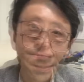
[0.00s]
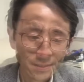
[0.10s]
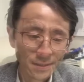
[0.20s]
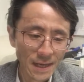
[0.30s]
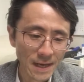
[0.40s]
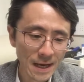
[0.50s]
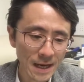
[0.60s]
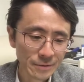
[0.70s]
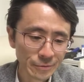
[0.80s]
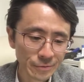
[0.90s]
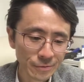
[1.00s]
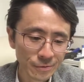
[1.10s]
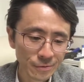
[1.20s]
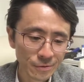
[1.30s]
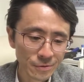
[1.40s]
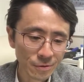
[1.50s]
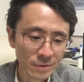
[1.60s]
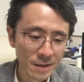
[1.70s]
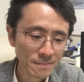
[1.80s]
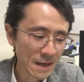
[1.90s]
で、あのそこ
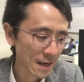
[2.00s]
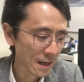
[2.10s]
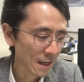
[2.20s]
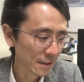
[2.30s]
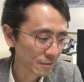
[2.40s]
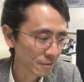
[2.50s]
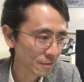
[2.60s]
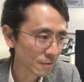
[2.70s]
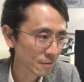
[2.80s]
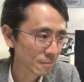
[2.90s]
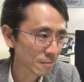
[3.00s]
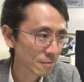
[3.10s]
で、まああの